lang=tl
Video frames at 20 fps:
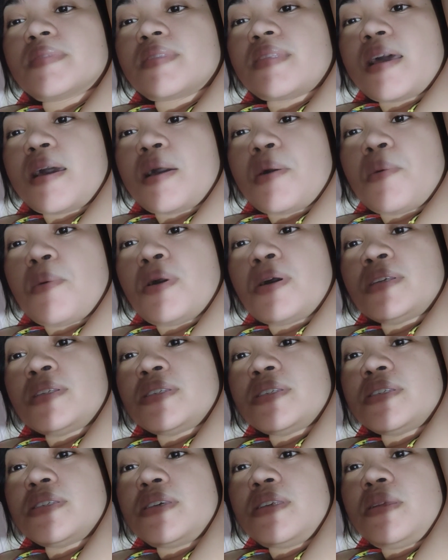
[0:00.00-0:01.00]

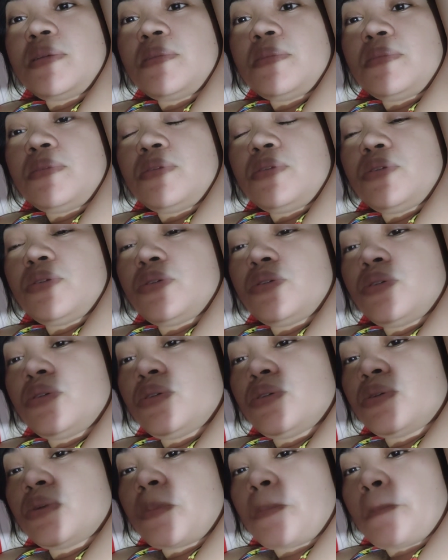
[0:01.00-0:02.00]
tawas. Alam niyo yung,
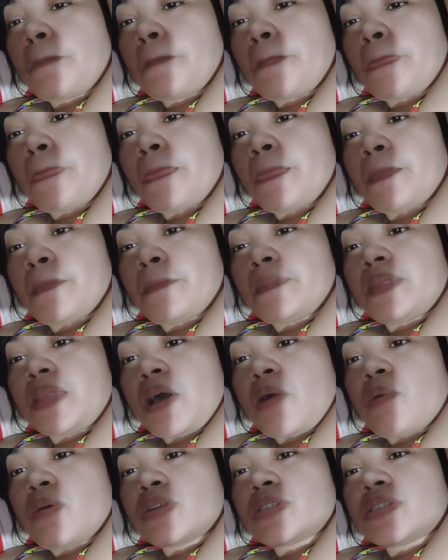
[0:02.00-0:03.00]
yung
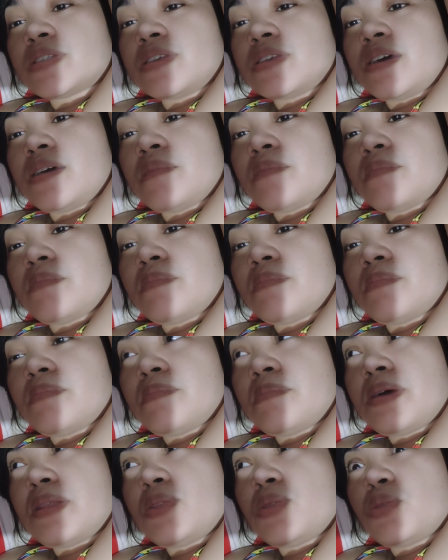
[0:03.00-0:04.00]
tawas na
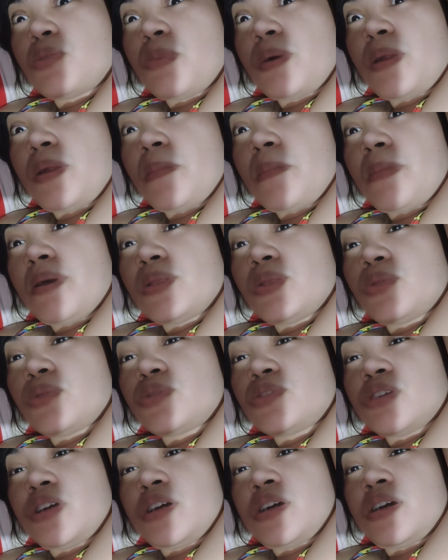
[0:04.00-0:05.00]
bato. Parang bato
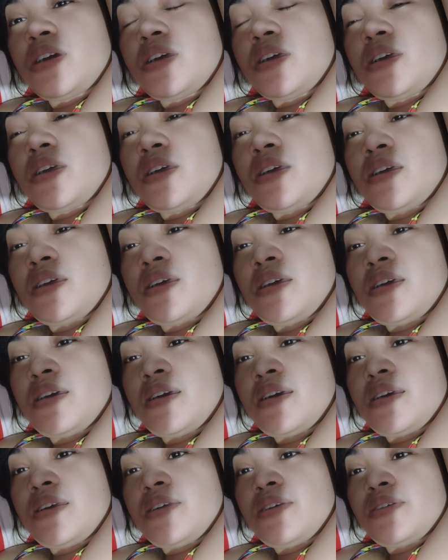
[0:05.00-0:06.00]
siya.
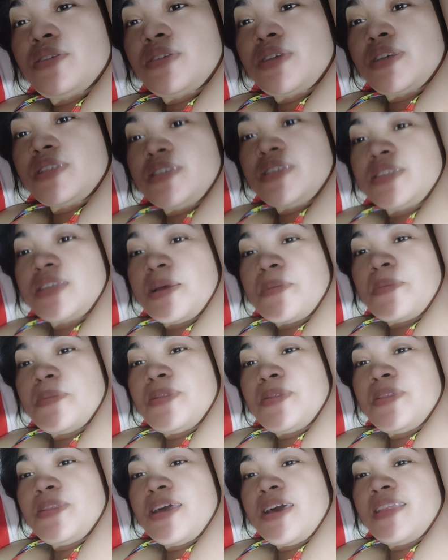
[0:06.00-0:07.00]
Ayun. Kasi
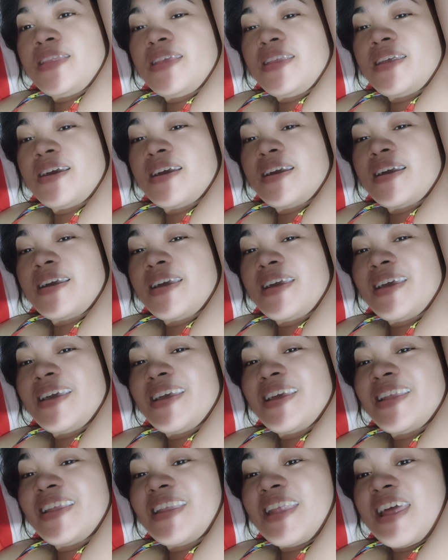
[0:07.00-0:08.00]
sabihin dati ng
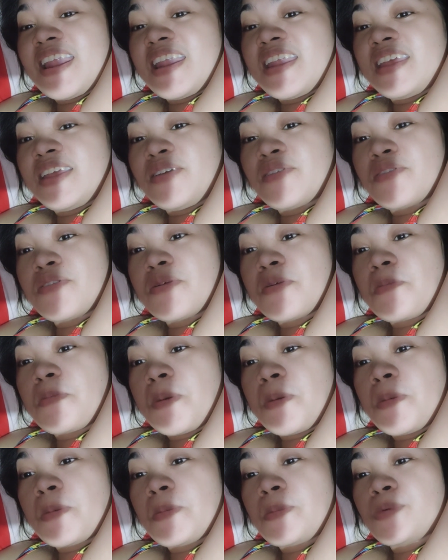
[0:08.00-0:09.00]
nanay ko
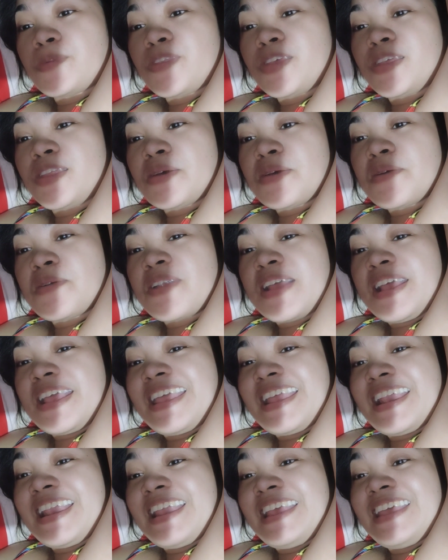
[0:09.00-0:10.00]
nagpapuputi daw yung
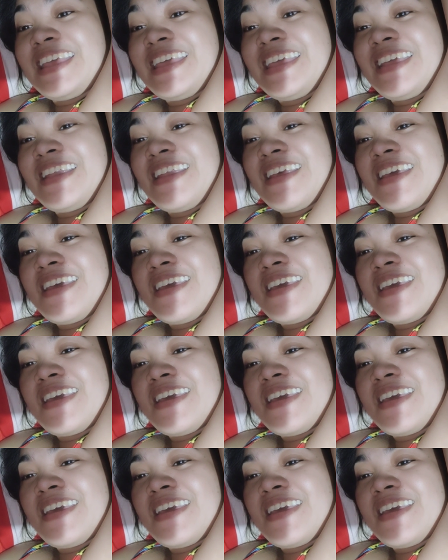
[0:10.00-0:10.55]
nagkikili.